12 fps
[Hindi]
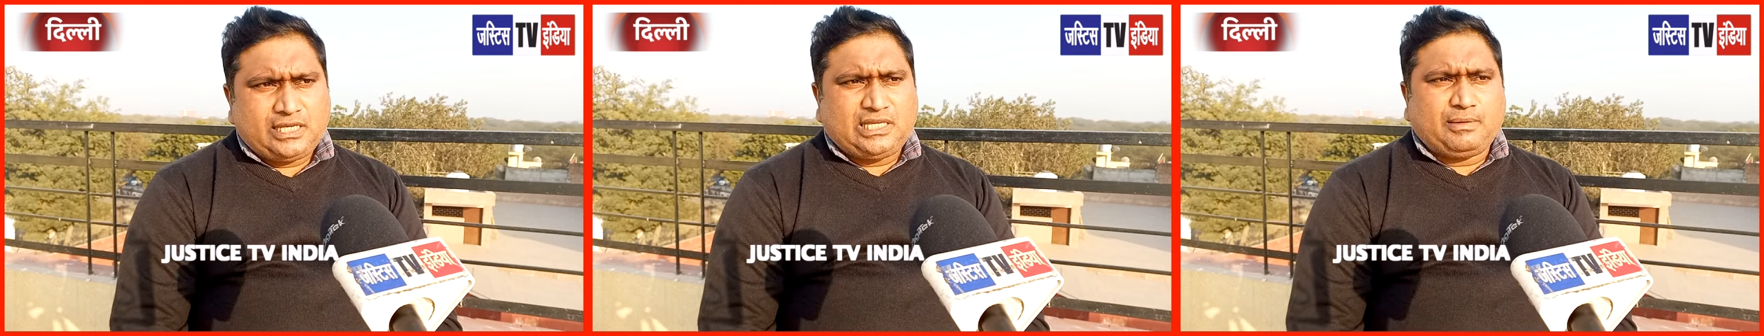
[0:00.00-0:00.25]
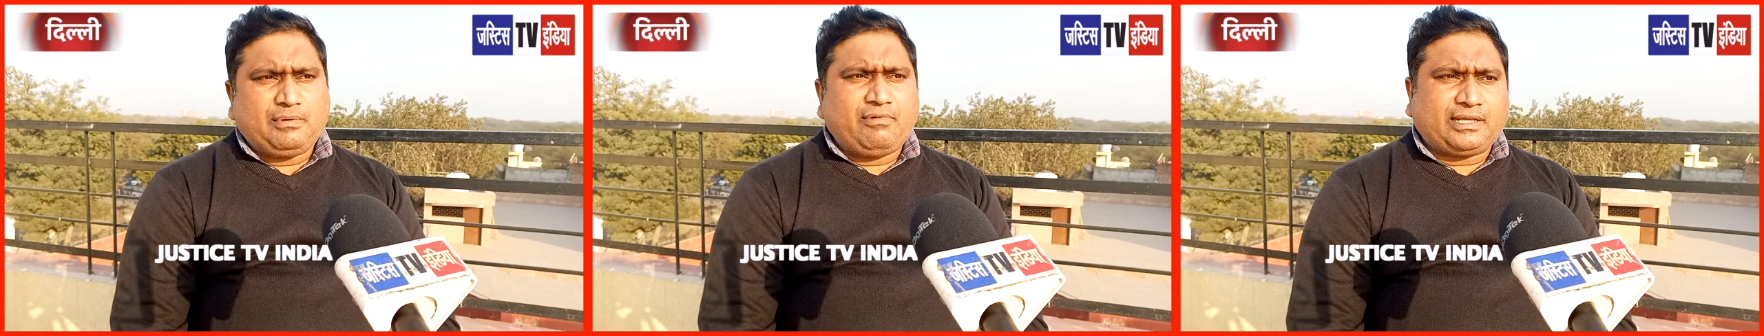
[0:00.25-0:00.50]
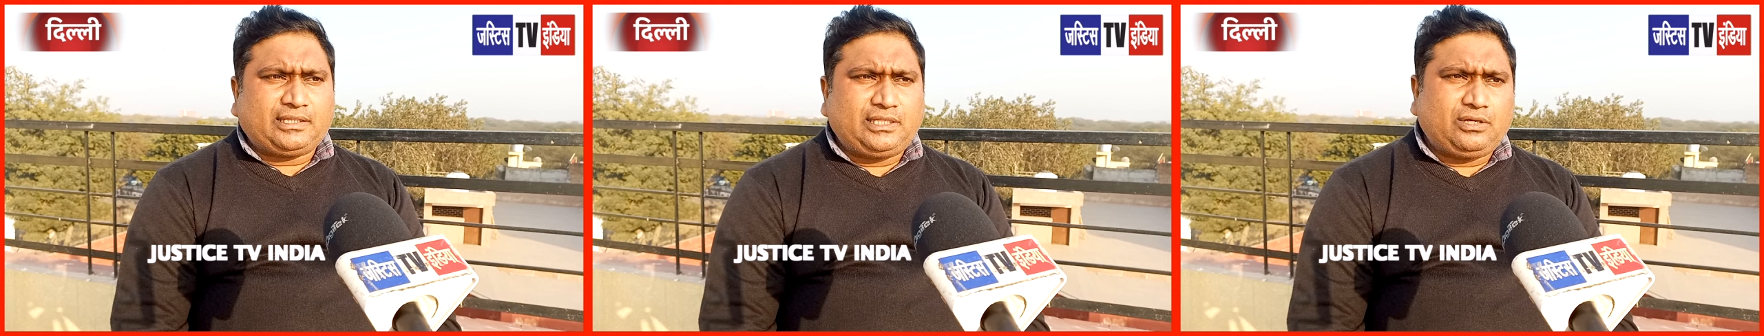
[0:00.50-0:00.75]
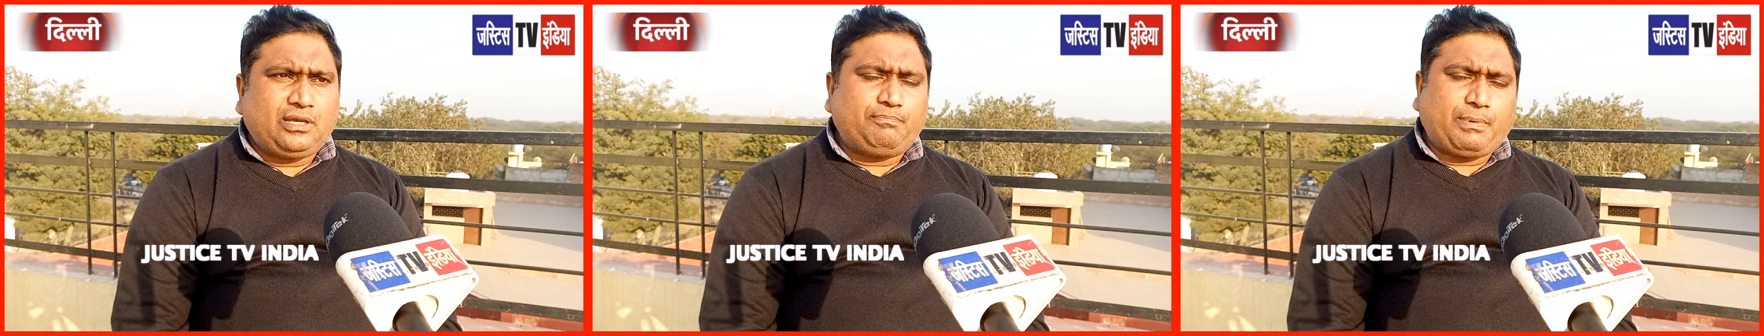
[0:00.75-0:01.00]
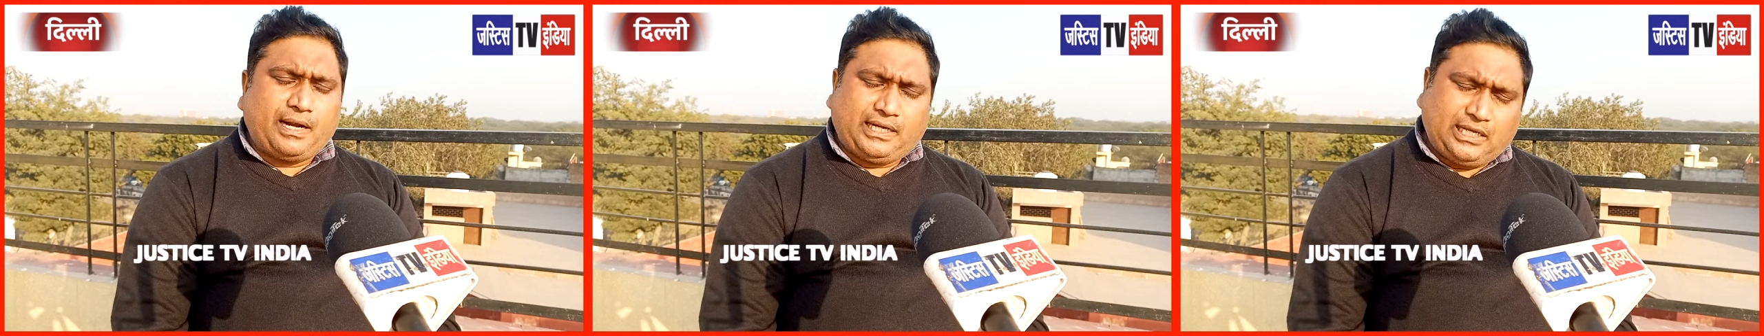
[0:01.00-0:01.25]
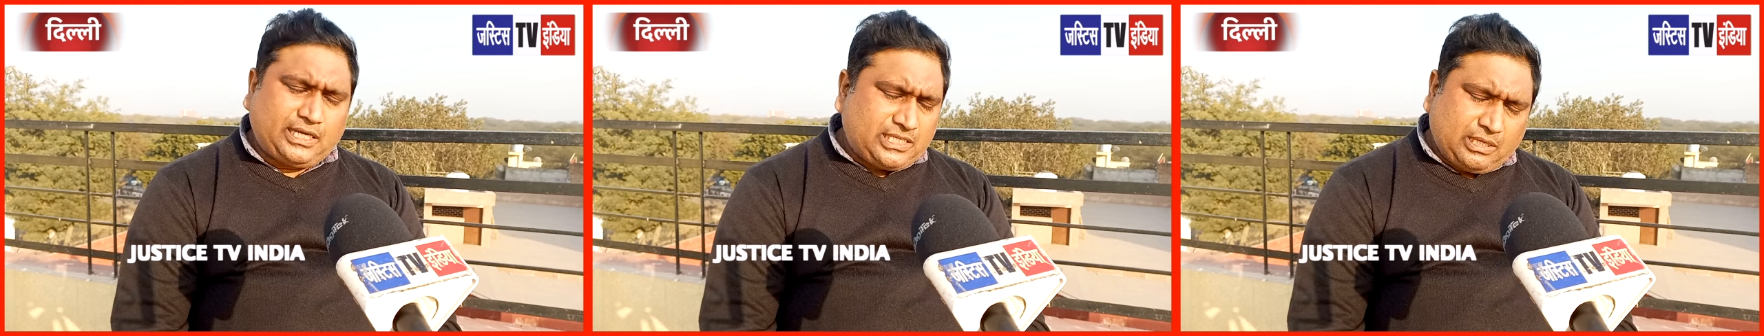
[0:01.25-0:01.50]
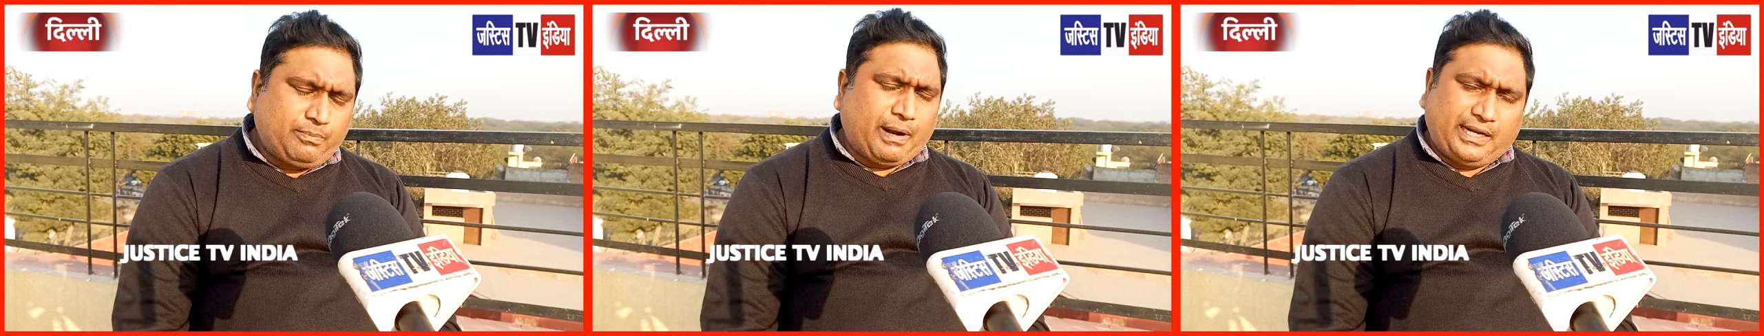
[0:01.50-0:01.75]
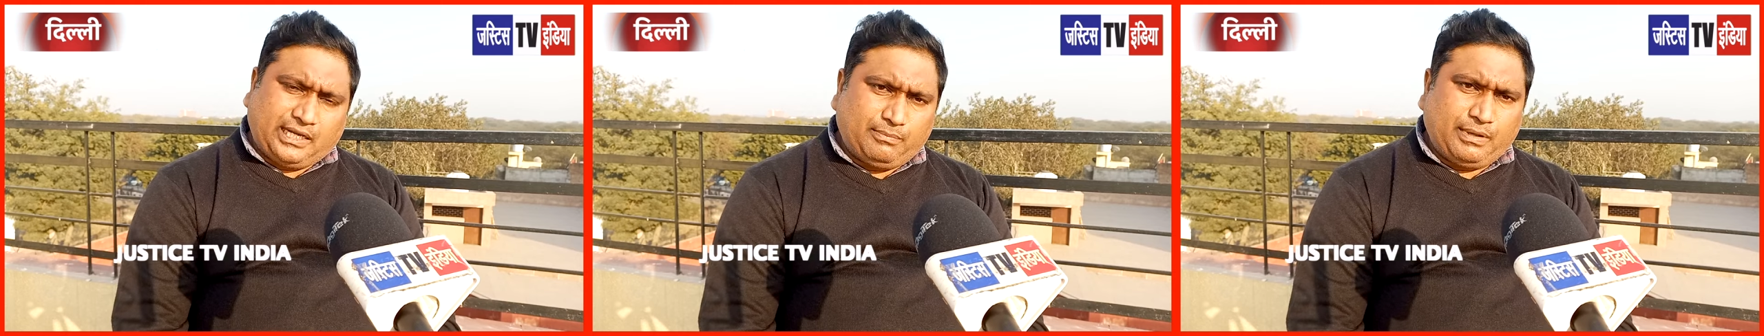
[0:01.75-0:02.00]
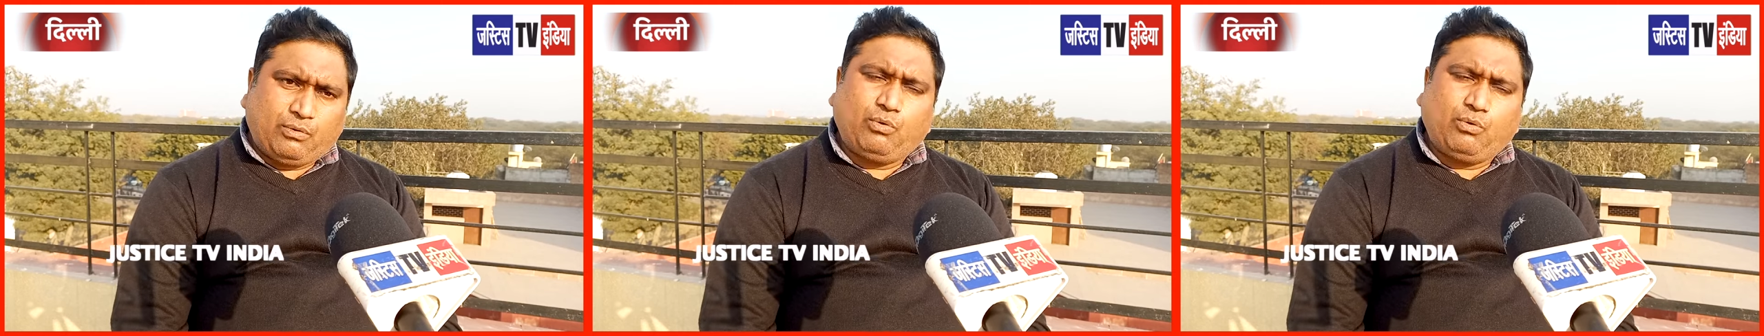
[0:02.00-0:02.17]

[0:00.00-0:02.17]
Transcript: किसी भी व्यक्ति की पार्टी किसी पार्टी में